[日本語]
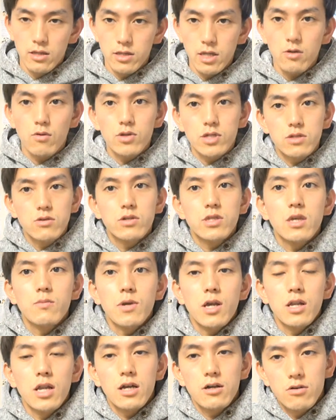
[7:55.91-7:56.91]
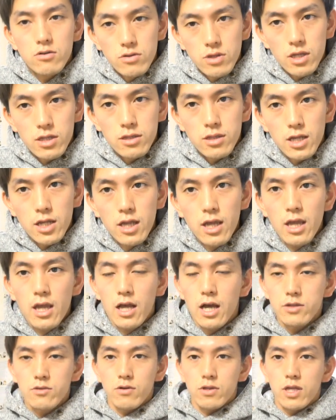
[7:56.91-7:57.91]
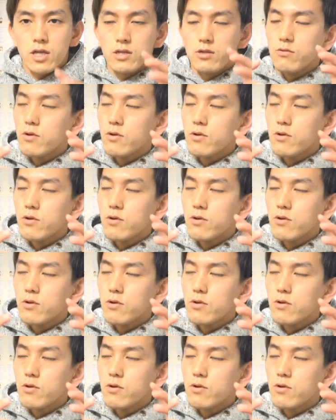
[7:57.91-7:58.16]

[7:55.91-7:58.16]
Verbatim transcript: ね、腰の痛みが楽になったりあとはね